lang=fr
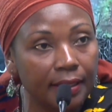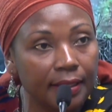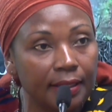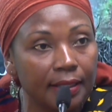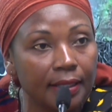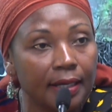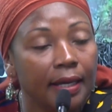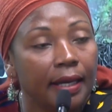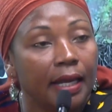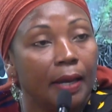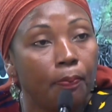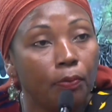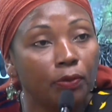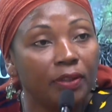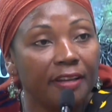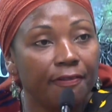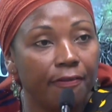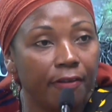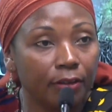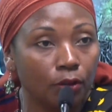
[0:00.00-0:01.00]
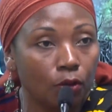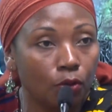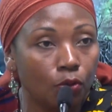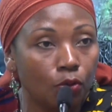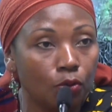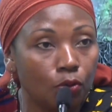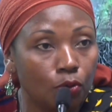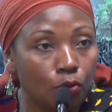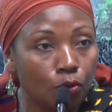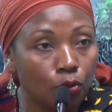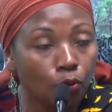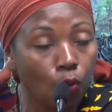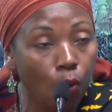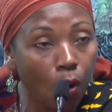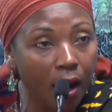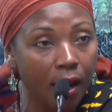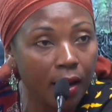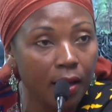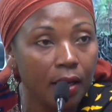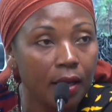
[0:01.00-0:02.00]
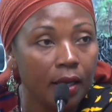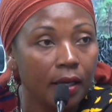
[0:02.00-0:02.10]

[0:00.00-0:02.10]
qui, et pour défendre nos, droits.